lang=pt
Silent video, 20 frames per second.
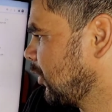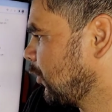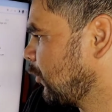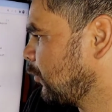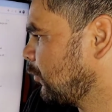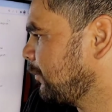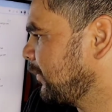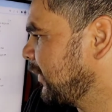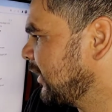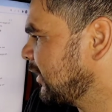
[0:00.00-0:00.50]

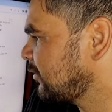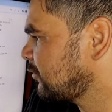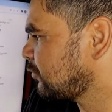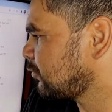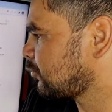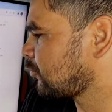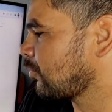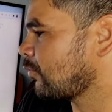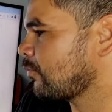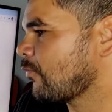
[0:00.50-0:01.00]
O medo
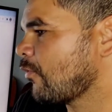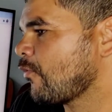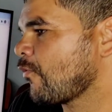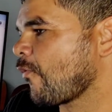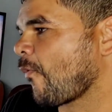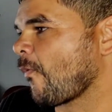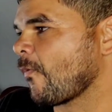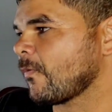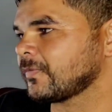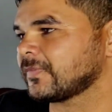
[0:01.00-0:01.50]
tomou
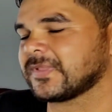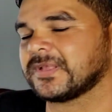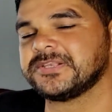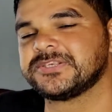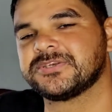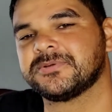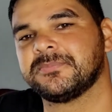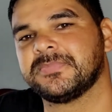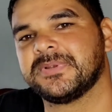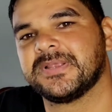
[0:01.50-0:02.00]
conta
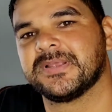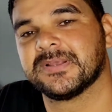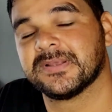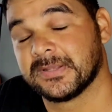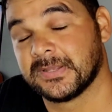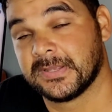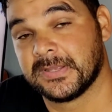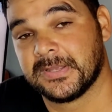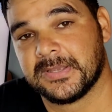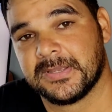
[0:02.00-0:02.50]
de mim.
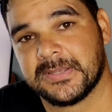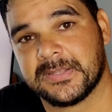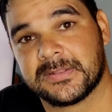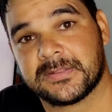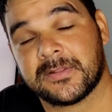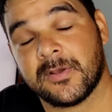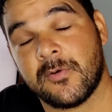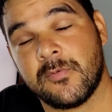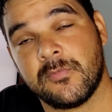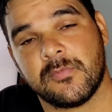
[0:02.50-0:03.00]

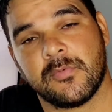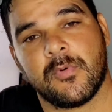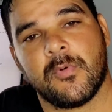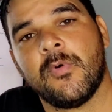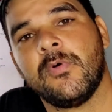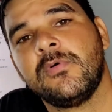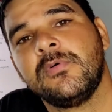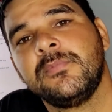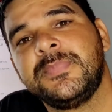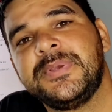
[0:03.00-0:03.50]
Então,
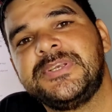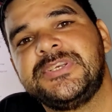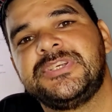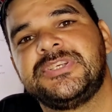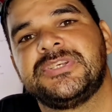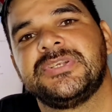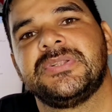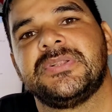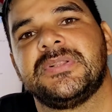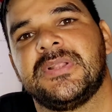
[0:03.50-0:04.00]
homens
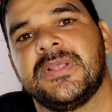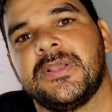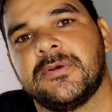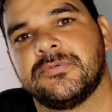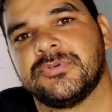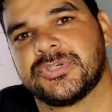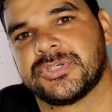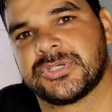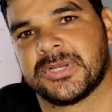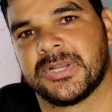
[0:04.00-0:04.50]
de
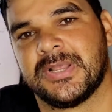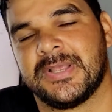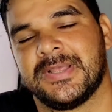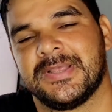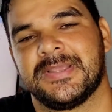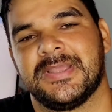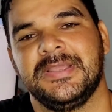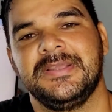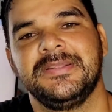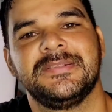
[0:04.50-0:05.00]
Deus
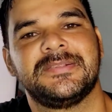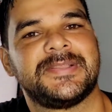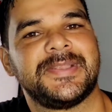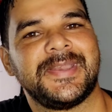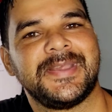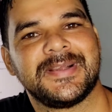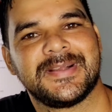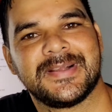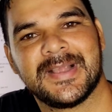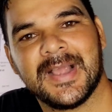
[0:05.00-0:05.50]
que
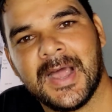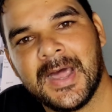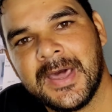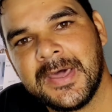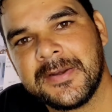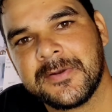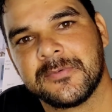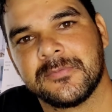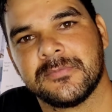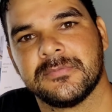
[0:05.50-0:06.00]

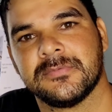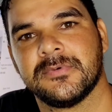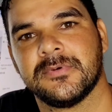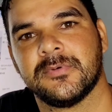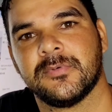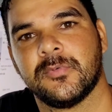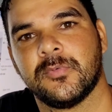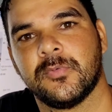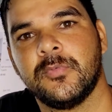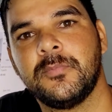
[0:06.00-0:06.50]
entregaram
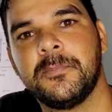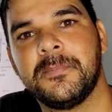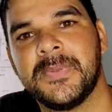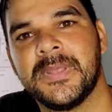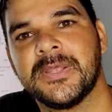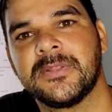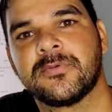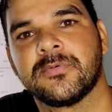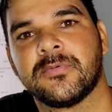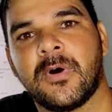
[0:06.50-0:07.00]
o
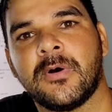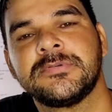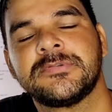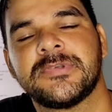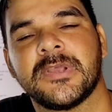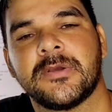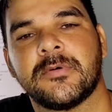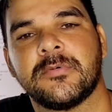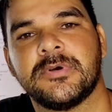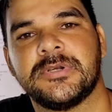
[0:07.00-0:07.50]
medo ao
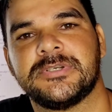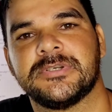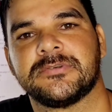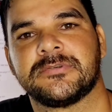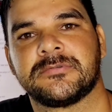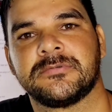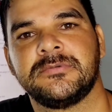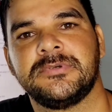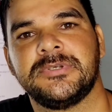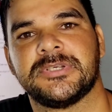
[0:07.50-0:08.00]
Senhor
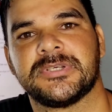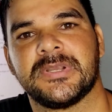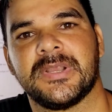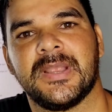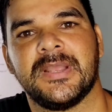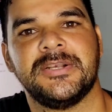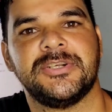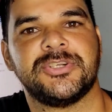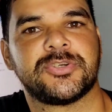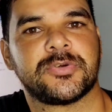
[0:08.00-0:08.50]
Jesus,
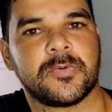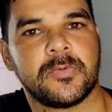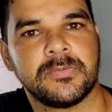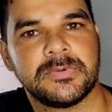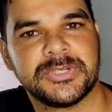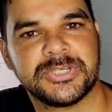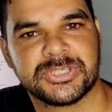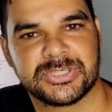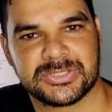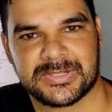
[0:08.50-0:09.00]
eles
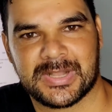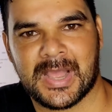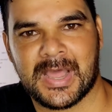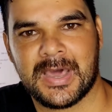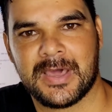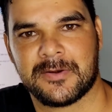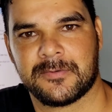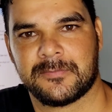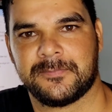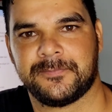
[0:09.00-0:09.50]

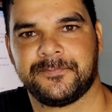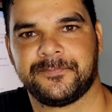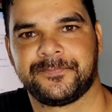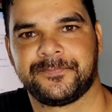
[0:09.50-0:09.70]
conquistaram.